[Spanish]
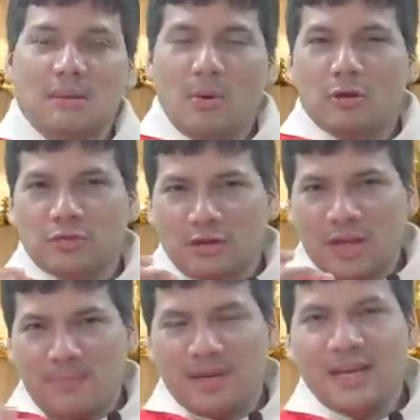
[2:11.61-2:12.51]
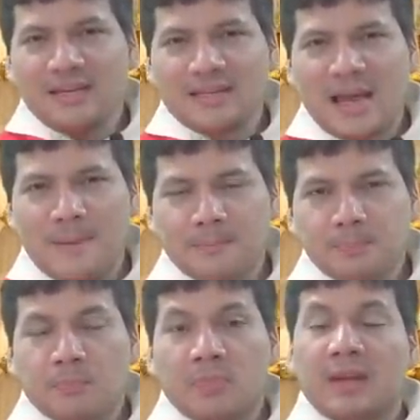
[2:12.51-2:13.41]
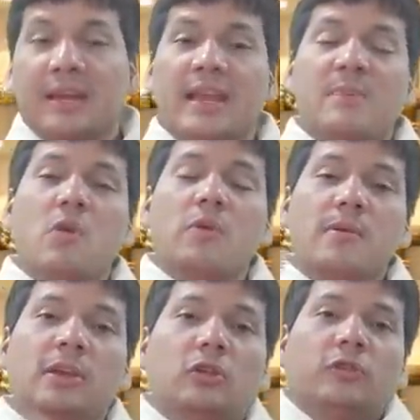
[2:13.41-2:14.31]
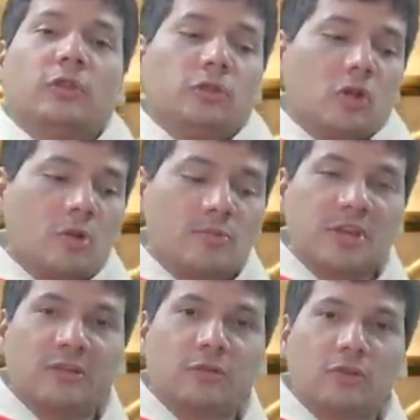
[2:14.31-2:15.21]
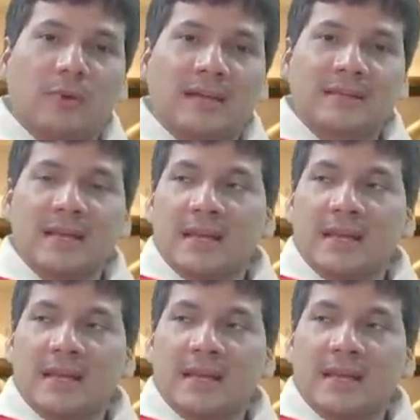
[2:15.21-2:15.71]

Vamos a contar una experiencia que hayamos vivido nosotros como Santo Tomás.